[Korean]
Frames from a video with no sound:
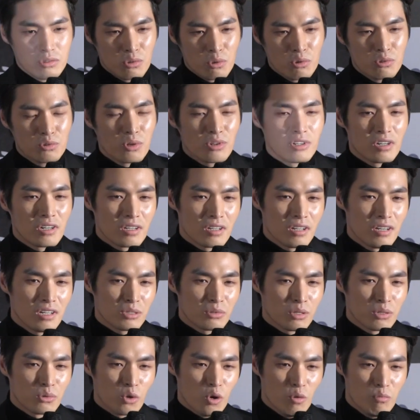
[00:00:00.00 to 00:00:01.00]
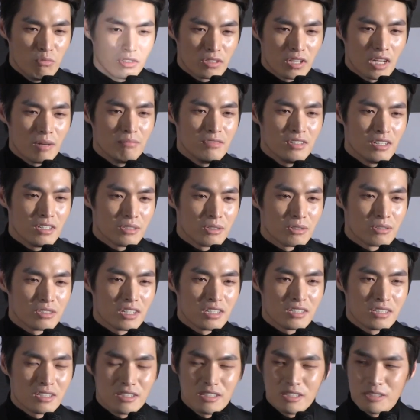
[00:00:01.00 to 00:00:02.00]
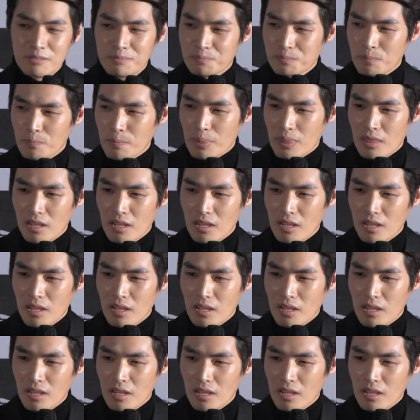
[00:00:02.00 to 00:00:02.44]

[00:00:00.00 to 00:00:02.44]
용석이란 캐릭터가 너무 탐나서 사실